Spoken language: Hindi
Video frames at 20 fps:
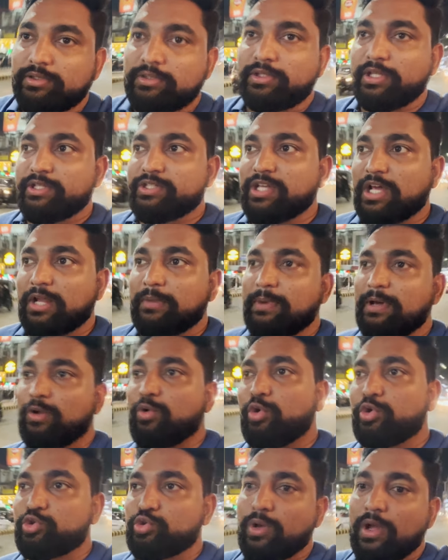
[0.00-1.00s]
तीन चार बार
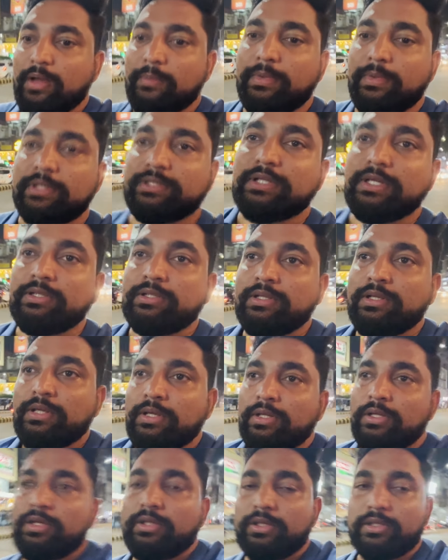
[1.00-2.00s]
हो चुका है हमारे साथ
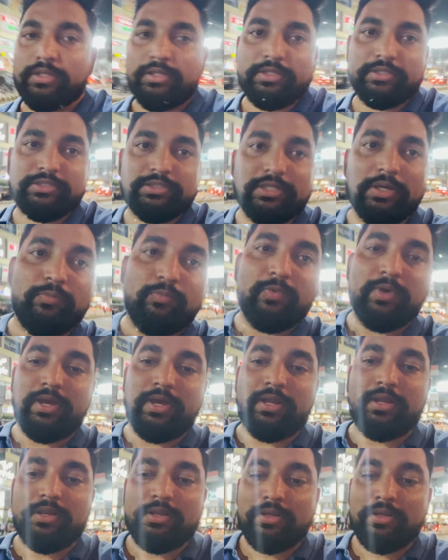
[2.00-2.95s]
कि समवेयर